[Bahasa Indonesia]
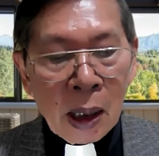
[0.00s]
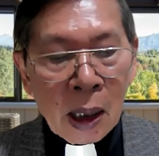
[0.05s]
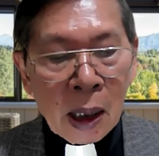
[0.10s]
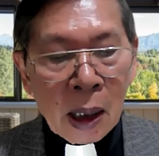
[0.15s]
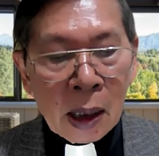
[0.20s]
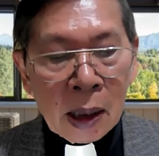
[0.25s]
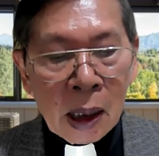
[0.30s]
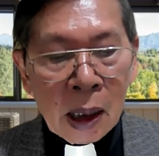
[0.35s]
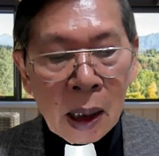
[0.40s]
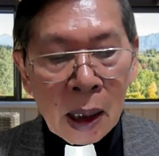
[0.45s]

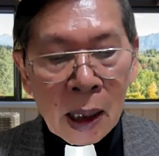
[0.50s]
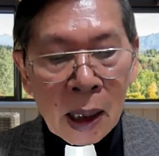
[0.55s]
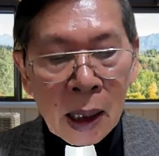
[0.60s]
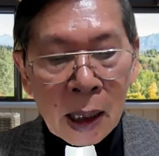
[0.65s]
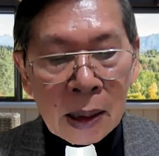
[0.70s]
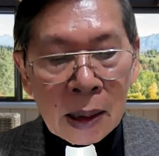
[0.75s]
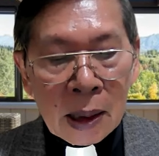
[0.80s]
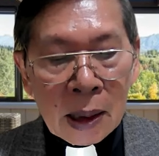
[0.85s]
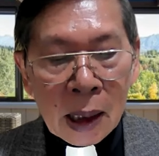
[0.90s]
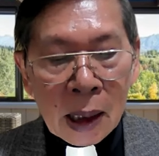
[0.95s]
adalah
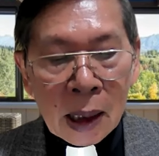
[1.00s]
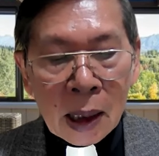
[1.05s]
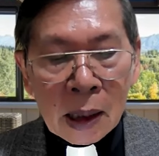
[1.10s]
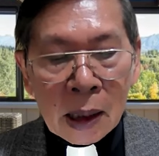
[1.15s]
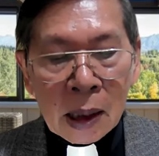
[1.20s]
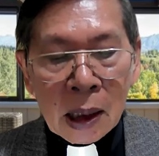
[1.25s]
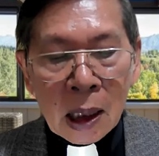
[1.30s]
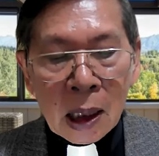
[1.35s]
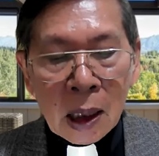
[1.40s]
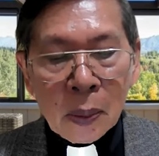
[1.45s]

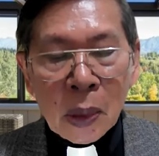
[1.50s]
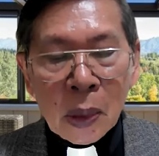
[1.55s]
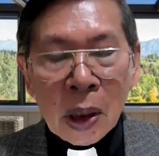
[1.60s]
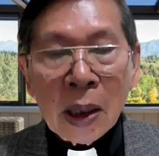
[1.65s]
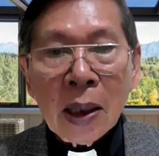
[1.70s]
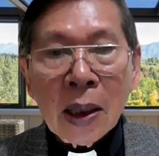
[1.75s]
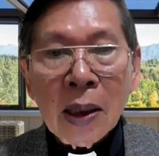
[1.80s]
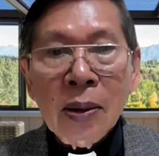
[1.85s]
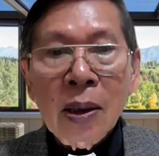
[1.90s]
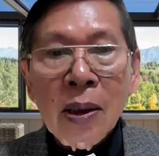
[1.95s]
ajaran yang
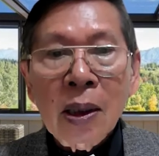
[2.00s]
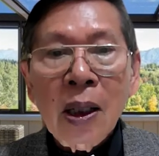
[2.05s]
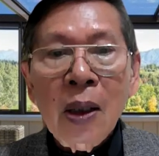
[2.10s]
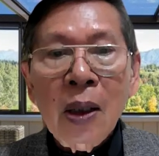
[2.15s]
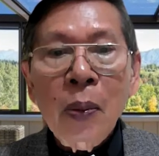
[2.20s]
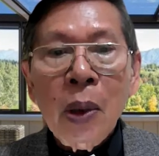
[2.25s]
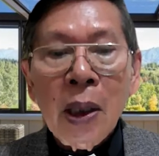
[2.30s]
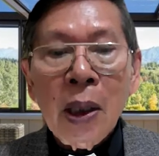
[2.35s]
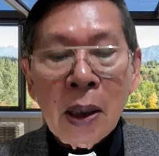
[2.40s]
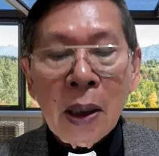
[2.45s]
mereka
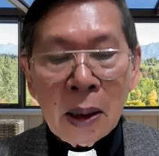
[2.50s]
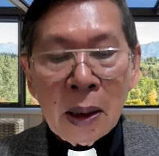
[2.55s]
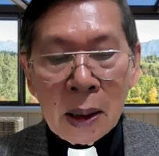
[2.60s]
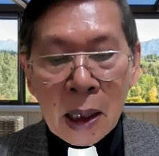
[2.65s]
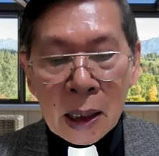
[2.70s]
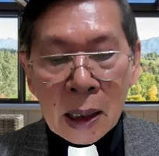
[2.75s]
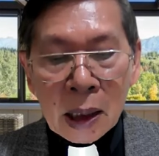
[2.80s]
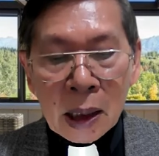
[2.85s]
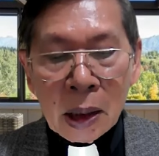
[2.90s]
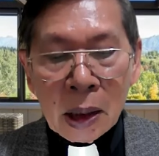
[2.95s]
terima
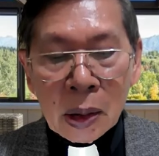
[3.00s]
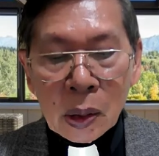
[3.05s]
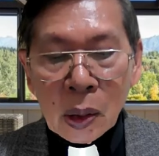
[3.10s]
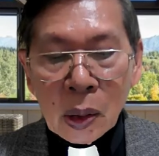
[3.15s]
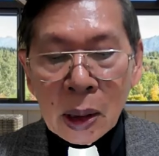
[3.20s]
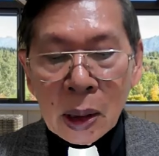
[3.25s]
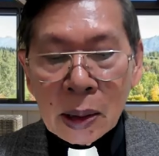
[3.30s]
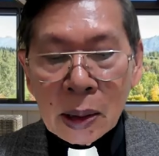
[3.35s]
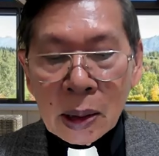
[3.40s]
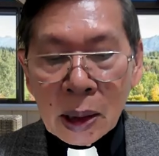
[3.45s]
dari
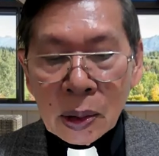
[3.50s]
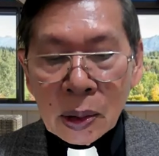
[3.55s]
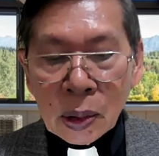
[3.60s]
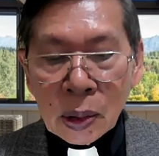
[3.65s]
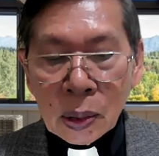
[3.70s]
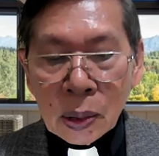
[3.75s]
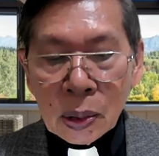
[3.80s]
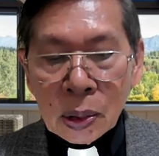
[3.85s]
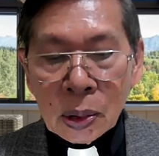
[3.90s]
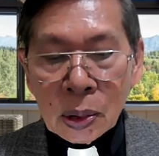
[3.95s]
Tuhan
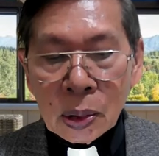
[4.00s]
Yesus.